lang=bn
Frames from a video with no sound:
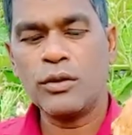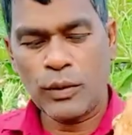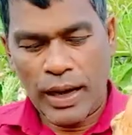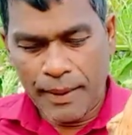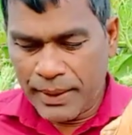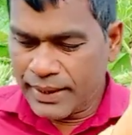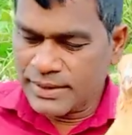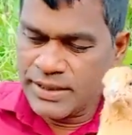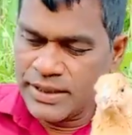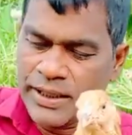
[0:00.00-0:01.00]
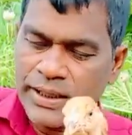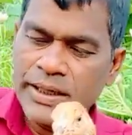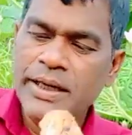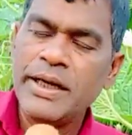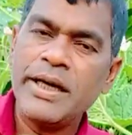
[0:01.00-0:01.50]
তো আমার কাছে
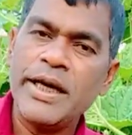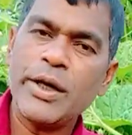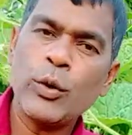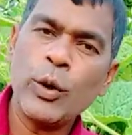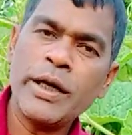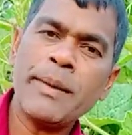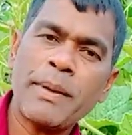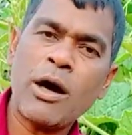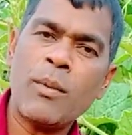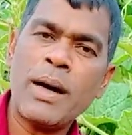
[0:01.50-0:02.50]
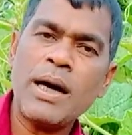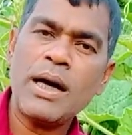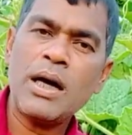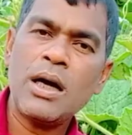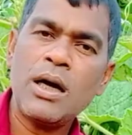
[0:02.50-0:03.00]
এই গোল্ডেন ব্রাহমা
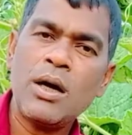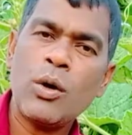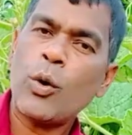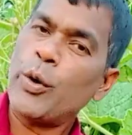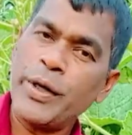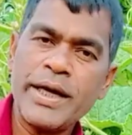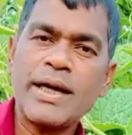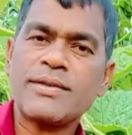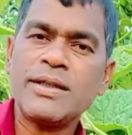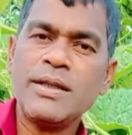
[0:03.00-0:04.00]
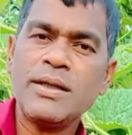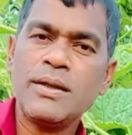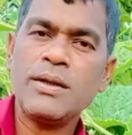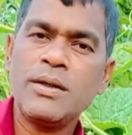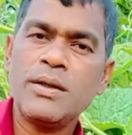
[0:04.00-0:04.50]
অনেক আছে
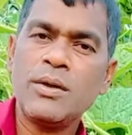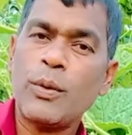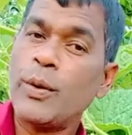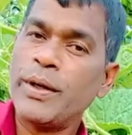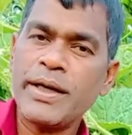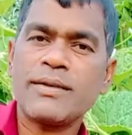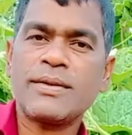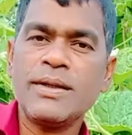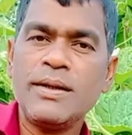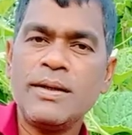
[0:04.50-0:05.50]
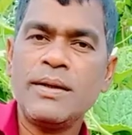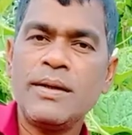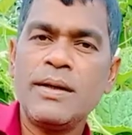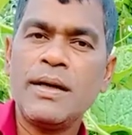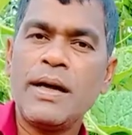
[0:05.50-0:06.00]
অনেক আছে
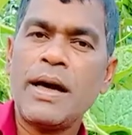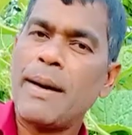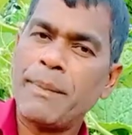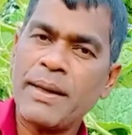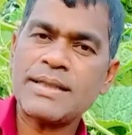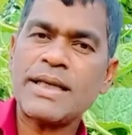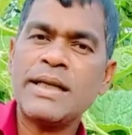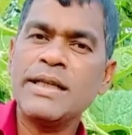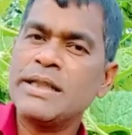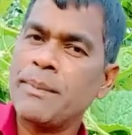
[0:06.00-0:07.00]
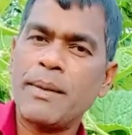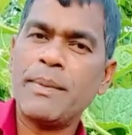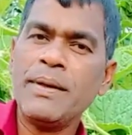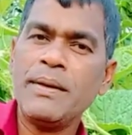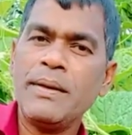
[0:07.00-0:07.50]
আপনারা চাইলে নিতে
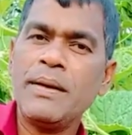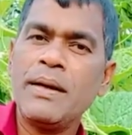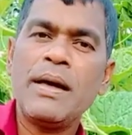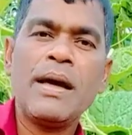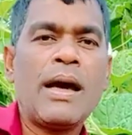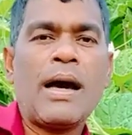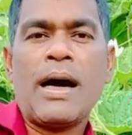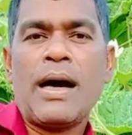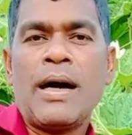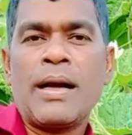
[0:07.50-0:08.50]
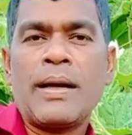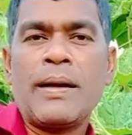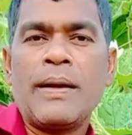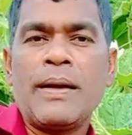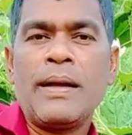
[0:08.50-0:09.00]
পারবেন আর
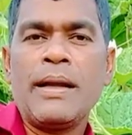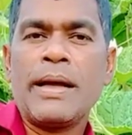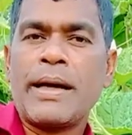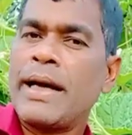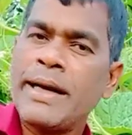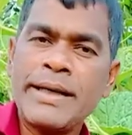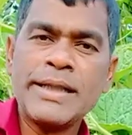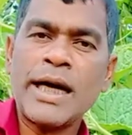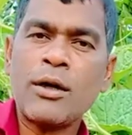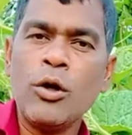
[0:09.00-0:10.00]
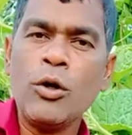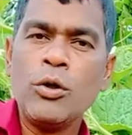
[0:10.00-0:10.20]
গ্যারান্টি থাকলো